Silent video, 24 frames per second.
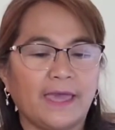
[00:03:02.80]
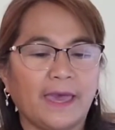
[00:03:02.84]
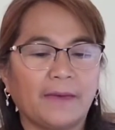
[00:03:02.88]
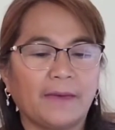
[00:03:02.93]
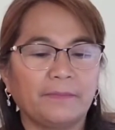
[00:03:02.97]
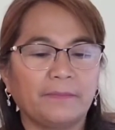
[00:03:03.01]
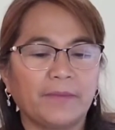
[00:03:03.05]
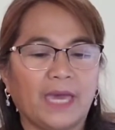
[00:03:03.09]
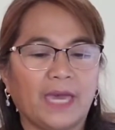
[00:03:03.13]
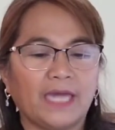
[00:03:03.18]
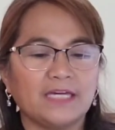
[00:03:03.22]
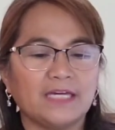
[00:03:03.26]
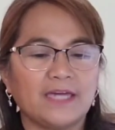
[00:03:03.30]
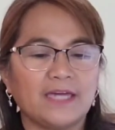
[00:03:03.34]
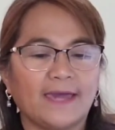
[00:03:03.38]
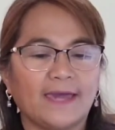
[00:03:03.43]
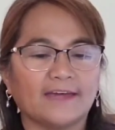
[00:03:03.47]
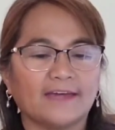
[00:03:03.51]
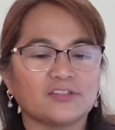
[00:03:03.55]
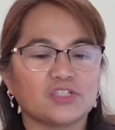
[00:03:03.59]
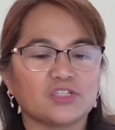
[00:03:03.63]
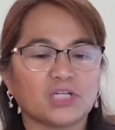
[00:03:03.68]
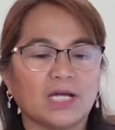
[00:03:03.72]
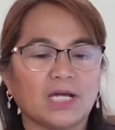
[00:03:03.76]

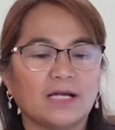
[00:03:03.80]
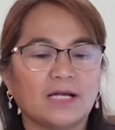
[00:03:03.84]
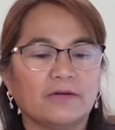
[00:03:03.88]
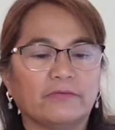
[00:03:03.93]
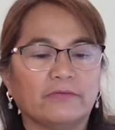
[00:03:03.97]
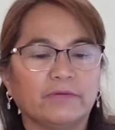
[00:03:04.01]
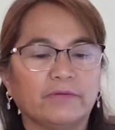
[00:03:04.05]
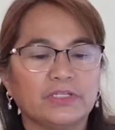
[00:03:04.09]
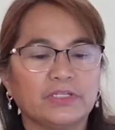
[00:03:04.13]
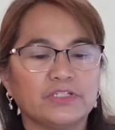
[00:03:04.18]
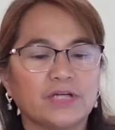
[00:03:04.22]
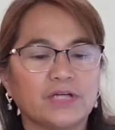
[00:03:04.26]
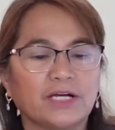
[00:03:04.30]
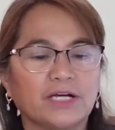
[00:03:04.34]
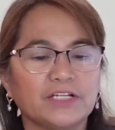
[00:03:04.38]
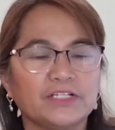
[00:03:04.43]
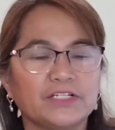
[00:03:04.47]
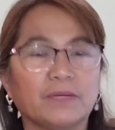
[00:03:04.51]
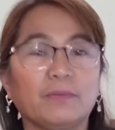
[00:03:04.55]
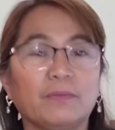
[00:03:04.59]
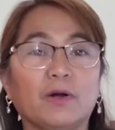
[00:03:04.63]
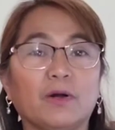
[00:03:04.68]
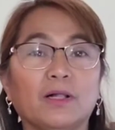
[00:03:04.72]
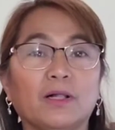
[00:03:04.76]
mAh
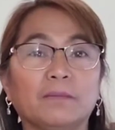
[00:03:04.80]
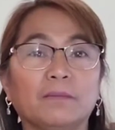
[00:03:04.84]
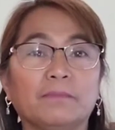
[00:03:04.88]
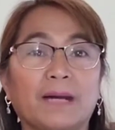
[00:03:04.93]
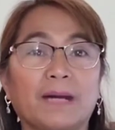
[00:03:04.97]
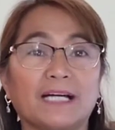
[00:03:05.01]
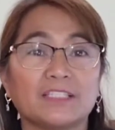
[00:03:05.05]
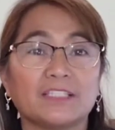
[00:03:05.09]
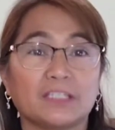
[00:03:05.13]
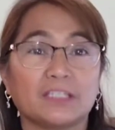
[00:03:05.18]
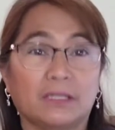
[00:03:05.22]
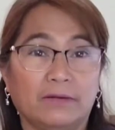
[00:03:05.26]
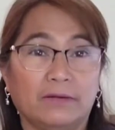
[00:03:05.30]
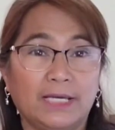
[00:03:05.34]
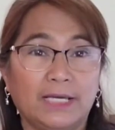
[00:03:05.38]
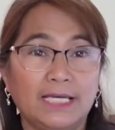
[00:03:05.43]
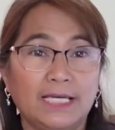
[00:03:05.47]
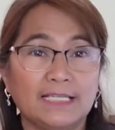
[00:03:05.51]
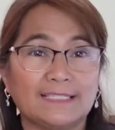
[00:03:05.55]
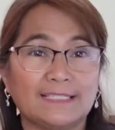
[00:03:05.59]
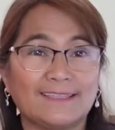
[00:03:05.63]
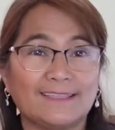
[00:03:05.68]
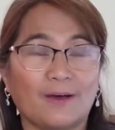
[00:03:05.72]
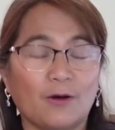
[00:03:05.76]
rechargeable battery.
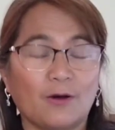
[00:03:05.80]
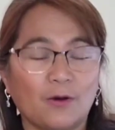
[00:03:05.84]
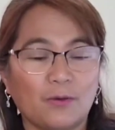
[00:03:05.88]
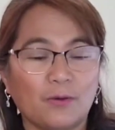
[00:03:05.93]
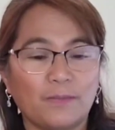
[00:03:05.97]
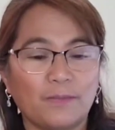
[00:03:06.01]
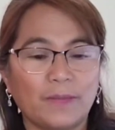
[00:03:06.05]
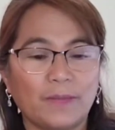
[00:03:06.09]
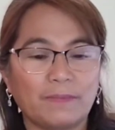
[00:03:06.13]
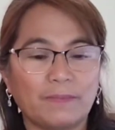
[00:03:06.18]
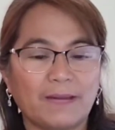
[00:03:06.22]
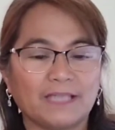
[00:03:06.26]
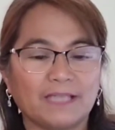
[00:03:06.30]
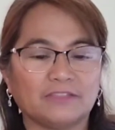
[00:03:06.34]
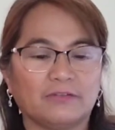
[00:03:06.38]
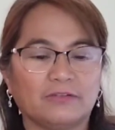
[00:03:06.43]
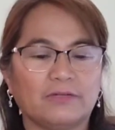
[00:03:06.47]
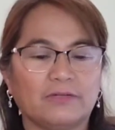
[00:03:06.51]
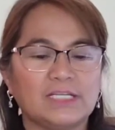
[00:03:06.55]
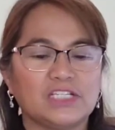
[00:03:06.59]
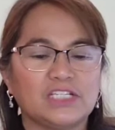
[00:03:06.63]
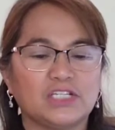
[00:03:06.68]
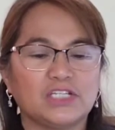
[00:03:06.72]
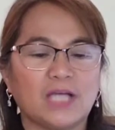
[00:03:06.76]
So, may
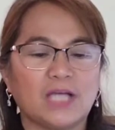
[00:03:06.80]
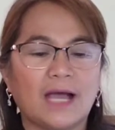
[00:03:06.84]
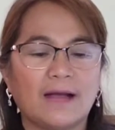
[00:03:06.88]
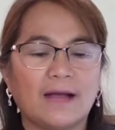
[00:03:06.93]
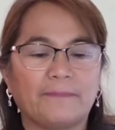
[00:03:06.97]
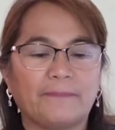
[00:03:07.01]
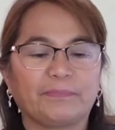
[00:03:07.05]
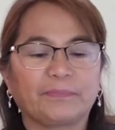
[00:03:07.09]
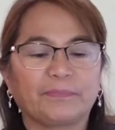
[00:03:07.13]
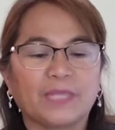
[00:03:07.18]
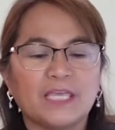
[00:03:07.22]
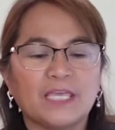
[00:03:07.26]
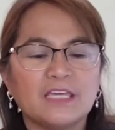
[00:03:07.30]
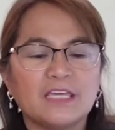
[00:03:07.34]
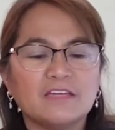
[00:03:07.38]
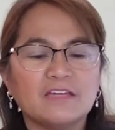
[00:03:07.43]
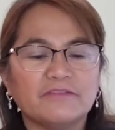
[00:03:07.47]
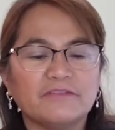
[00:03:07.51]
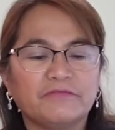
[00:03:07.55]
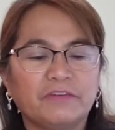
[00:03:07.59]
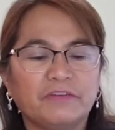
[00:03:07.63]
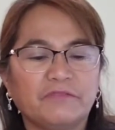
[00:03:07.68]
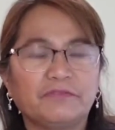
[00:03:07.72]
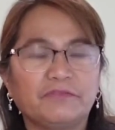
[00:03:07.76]
battery siya.
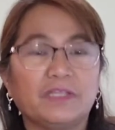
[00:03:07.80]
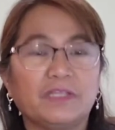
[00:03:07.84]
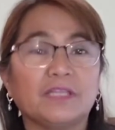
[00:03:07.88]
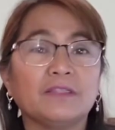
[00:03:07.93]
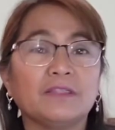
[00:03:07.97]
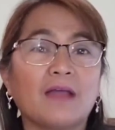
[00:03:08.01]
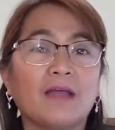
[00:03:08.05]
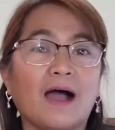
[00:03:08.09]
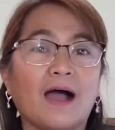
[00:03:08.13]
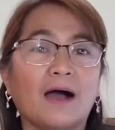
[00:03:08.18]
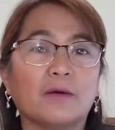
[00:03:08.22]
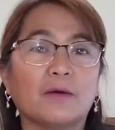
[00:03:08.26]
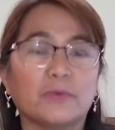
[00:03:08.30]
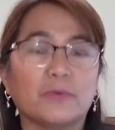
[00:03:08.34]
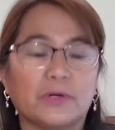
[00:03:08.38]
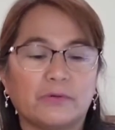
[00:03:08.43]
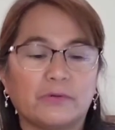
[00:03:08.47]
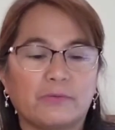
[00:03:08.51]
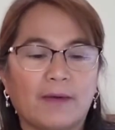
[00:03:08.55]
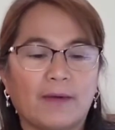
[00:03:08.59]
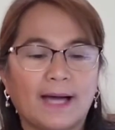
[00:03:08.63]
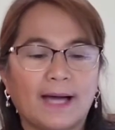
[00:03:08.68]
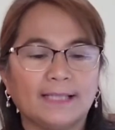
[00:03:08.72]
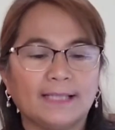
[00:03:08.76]
15-hour
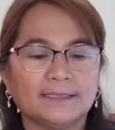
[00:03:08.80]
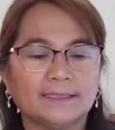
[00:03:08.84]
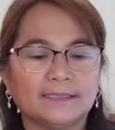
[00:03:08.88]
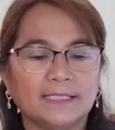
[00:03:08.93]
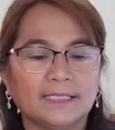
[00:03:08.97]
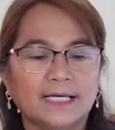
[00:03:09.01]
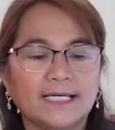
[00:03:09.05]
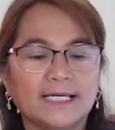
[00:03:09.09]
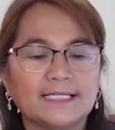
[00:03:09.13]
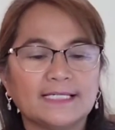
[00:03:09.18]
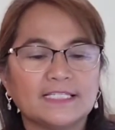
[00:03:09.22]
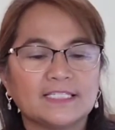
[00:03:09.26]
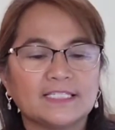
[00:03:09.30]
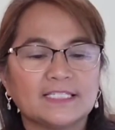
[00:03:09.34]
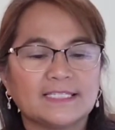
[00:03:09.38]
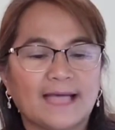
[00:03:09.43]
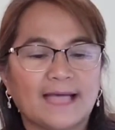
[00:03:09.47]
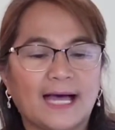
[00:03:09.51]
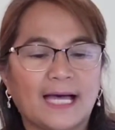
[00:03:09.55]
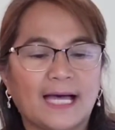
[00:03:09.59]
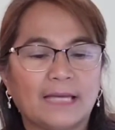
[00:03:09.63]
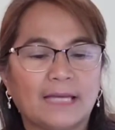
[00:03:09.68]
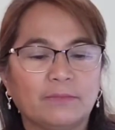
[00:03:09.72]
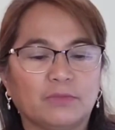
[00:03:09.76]
run
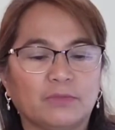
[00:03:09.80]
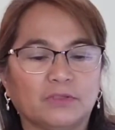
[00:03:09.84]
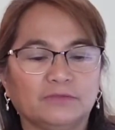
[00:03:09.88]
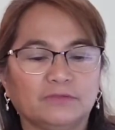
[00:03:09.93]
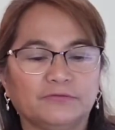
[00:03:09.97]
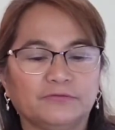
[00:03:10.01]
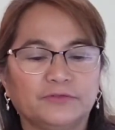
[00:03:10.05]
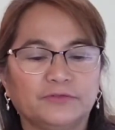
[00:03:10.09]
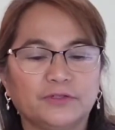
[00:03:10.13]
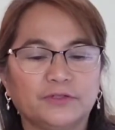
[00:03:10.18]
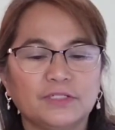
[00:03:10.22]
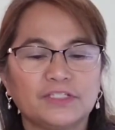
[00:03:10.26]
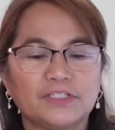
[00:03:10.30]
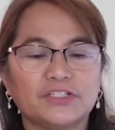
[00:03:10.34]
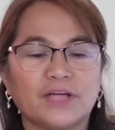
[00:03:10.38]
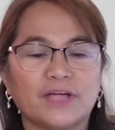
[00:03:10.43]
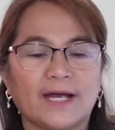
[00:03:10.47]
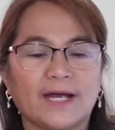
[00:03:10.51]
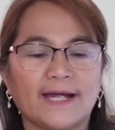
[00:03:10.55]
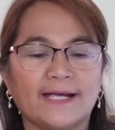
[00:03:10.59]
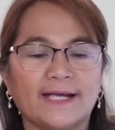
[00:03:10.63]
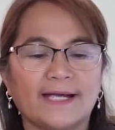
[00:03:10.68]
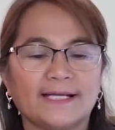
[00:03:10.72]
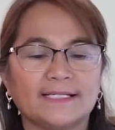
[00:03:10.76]
time on full
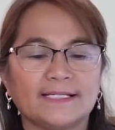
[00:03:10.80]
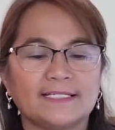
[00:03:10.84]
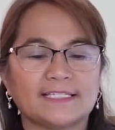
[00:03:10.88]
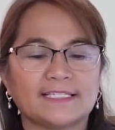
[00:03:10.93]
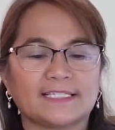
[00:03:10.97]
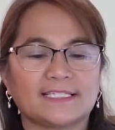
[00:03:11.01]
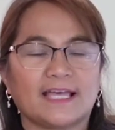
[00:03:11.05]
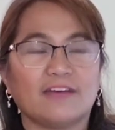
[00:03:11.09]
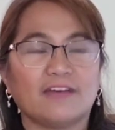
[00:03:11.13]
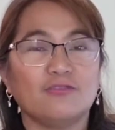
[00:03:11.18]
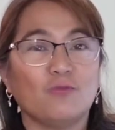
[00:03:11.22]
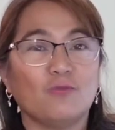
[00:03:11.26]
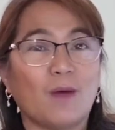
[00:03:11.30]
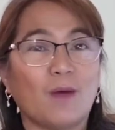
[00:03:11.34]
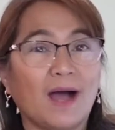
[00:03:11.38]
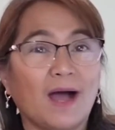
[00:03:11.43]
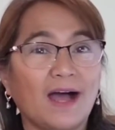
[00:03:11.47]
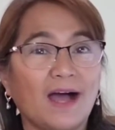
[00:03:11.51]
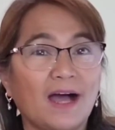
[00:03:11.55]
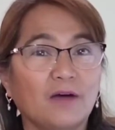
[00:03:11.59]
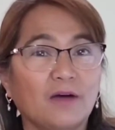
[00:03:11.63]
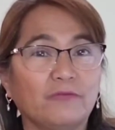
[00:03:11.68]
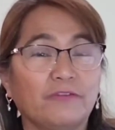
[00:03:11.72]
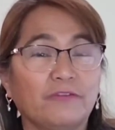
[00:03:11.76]
charge. Ay
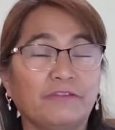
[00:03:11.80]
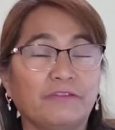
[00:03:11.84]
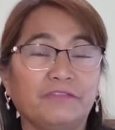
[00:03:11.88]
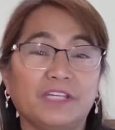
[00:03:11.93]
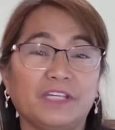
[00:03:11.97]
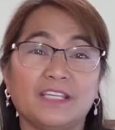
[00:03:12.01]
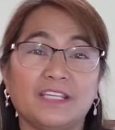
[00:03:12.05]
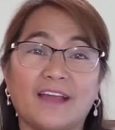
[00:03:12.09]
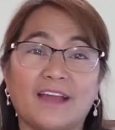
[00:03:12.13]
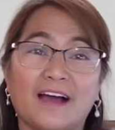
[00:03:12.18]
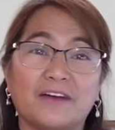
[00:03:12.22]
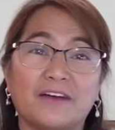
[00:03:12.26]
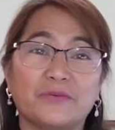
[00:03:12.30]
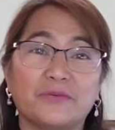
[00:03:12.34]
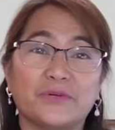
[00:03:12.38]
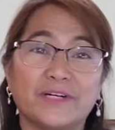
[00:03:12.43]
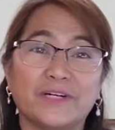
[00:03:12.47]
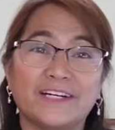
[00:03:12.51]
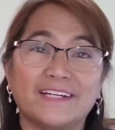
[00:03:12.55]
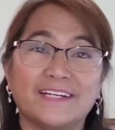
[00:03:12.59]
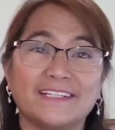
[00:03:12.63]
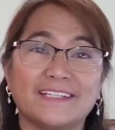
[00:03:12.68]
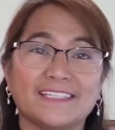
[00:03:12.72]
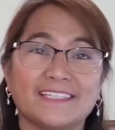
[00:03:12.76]
wow, 15
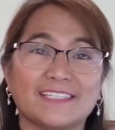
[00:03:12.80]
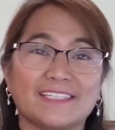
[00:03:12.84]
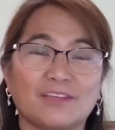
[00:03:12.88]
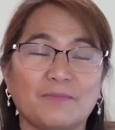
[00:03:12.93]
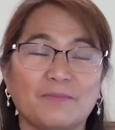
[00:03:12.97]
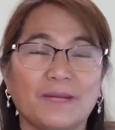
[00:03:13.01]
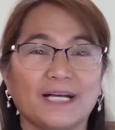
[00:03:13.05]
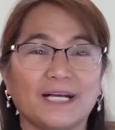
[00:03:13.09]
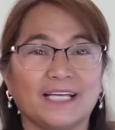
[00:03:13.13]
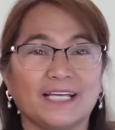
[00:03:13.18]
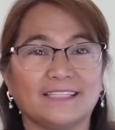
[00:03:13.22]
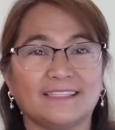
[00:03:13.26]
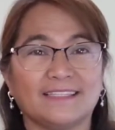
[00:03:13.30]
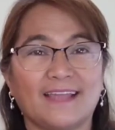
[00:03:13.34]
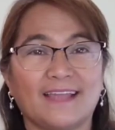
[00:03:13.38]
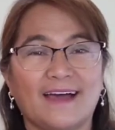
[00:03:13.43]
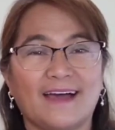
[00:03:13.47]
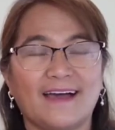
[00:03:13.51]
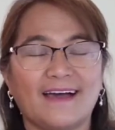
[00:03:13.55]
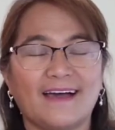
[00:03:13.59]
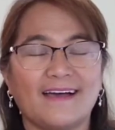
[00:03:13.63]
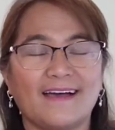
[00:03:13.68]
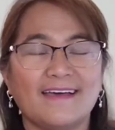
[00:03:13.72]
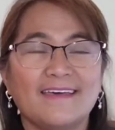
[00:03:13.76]
hours. So
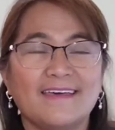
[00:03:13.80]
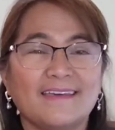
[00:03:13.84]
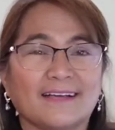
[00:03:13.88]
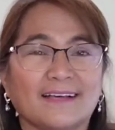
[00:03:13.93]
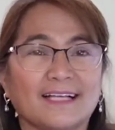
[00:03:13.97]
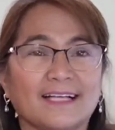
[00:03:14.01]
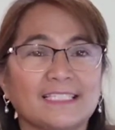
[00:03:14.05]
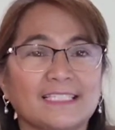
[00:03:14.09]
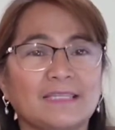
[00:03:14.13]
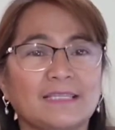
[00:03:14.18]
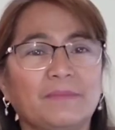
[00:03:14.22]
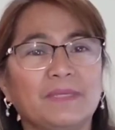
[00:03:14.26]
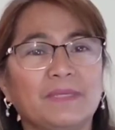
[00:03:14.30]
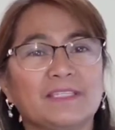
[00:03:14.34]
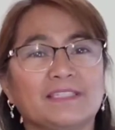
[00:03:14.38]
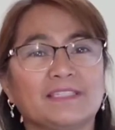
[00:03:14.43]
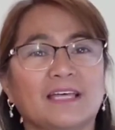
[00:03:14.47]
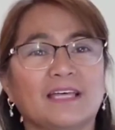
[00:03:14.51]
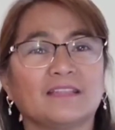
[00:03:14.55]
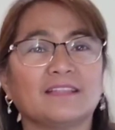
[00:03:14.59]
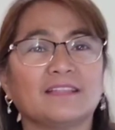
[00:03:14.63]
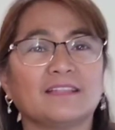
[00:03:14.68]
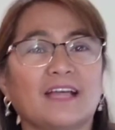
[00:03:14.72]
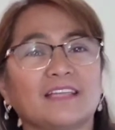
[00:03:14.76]
maganda. Kasi
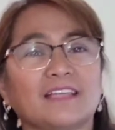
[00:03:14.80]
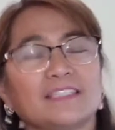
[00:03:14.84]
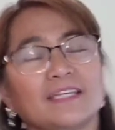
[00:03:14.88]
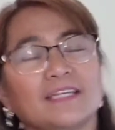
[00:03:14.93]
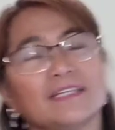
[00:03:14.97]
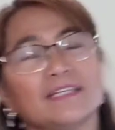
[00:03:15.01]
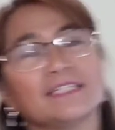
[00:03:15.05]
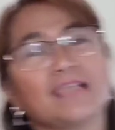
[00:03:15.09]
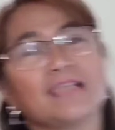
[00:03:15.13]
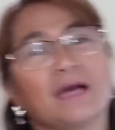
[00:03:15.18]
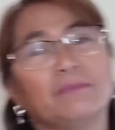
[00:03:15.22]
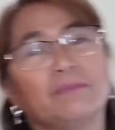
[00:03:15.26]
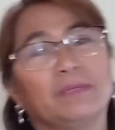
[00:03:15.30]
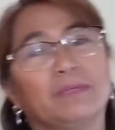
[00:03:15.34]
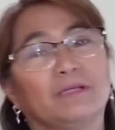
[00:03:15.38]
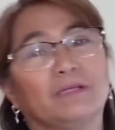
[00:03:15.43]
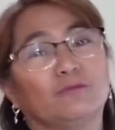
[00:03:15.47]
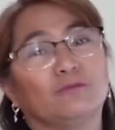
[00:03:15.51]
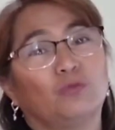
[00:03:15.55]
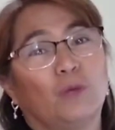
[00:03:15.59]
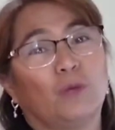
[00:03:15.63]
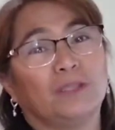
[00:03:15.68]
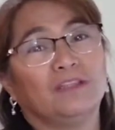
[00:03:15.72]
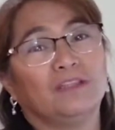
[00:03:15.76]
minsan kahit
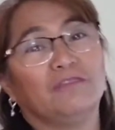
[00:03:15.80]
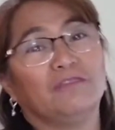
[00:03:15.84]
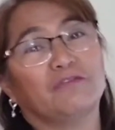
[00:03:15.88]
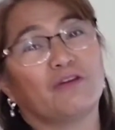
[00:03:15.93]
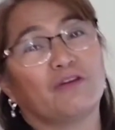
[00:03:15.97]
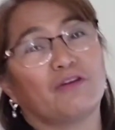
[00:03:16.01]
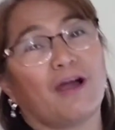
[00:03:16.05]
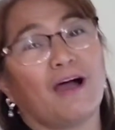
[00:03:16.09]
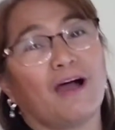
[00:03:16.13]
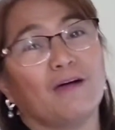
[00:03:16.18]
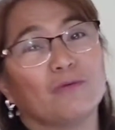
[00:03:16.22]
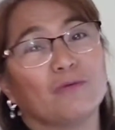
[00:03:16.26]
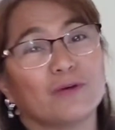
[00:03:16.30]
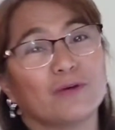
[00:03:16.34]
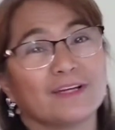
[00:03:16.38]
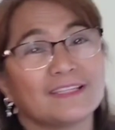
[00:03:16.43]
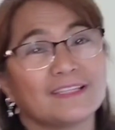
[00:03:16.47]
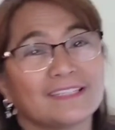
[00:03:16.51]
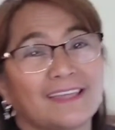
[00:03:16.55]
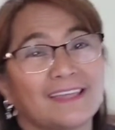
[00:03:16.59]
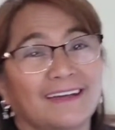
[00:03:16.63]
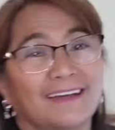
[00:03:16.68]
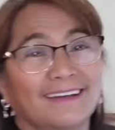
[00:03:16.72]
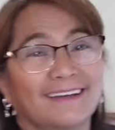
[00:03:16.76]
sinasabing 24 hours,